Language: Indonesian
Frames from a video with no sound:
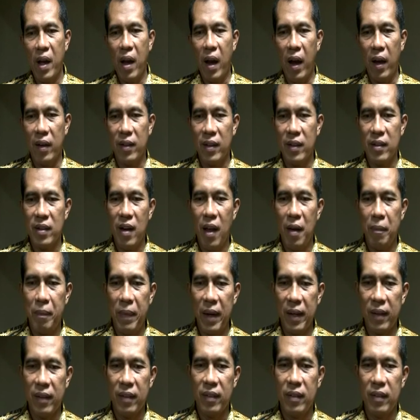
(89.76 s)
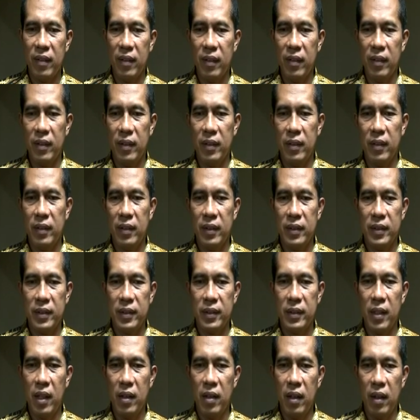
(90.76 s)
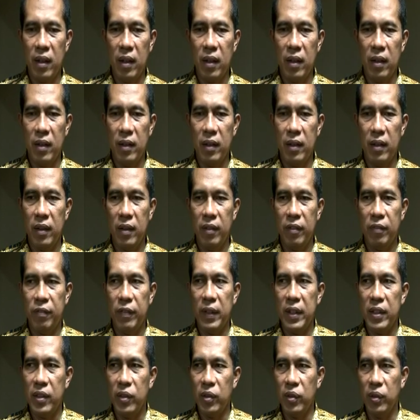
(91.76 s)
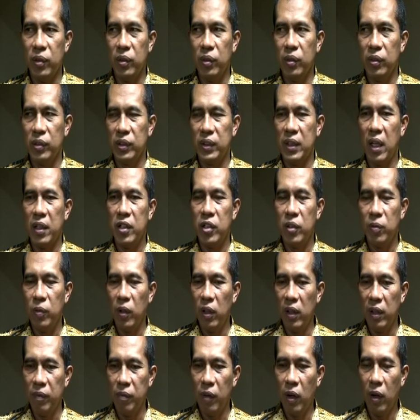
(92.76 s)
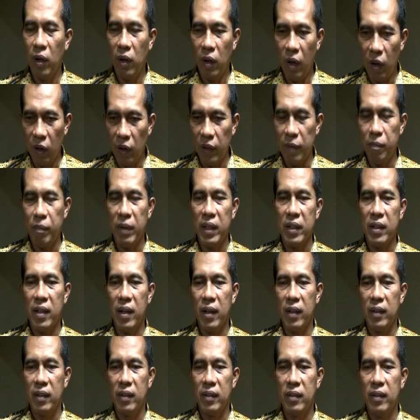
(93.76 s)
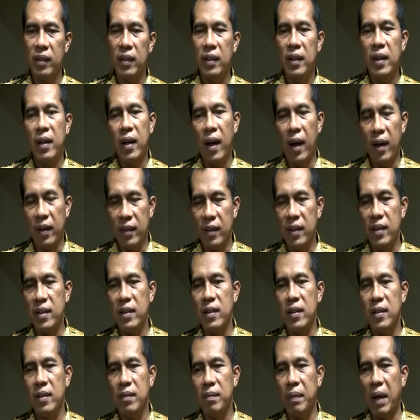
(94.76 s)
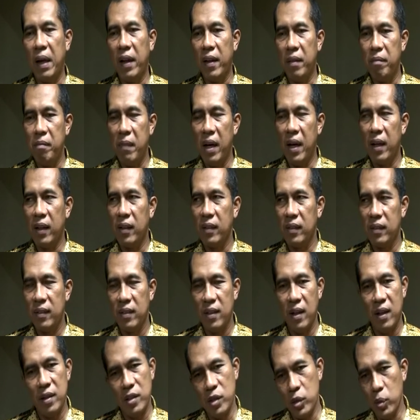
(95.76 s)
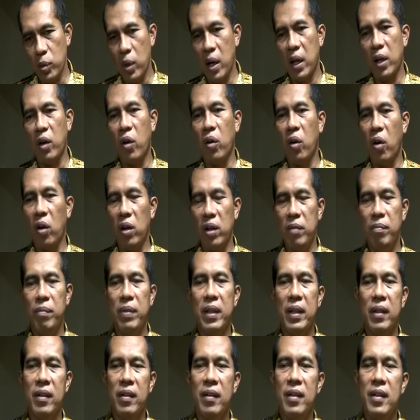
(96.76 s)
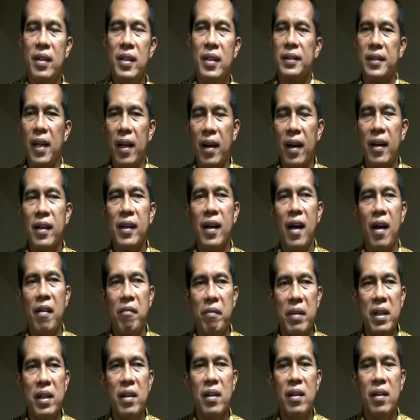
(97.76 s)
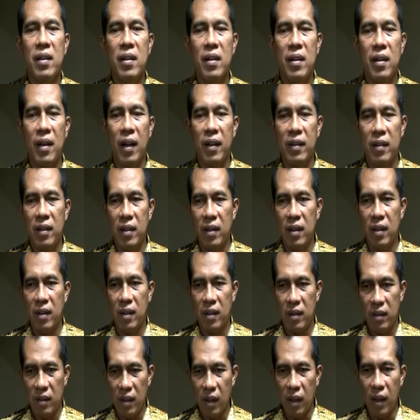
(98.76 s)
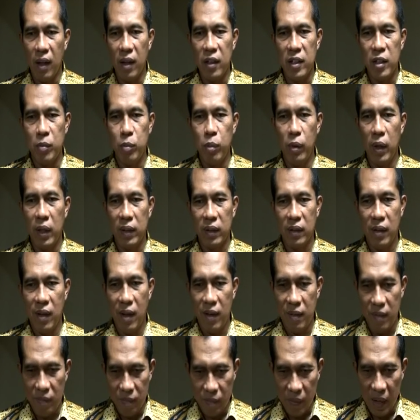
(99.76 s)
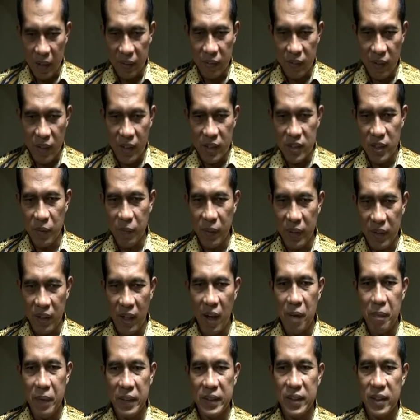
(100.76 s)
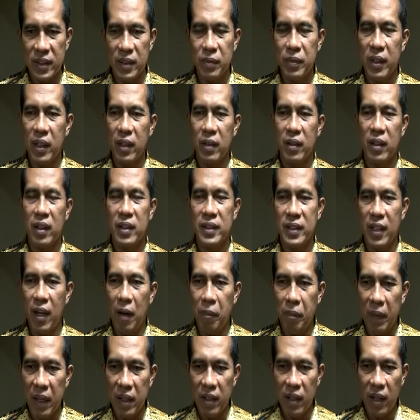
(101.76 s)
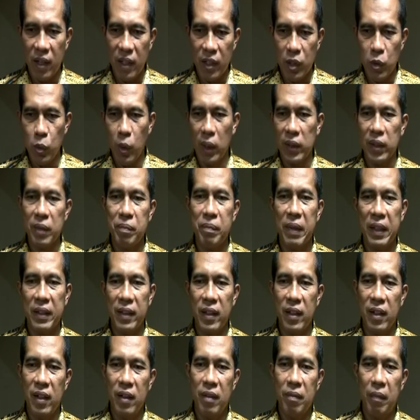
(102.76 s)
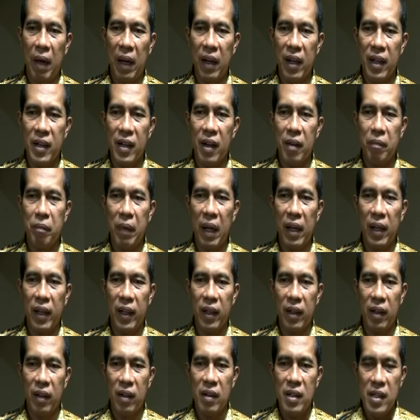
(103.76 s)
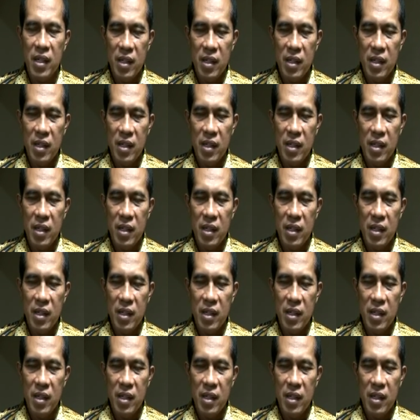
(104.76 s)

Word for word: Ada delapan uh, venue stadium Olim Olimpik yang ada di Palembang dan dua non-Olimpik. Saran kami nanti tinggal dibuatkan matriks seperti apa sih kesiapan dari dua tempat ini mana yang paling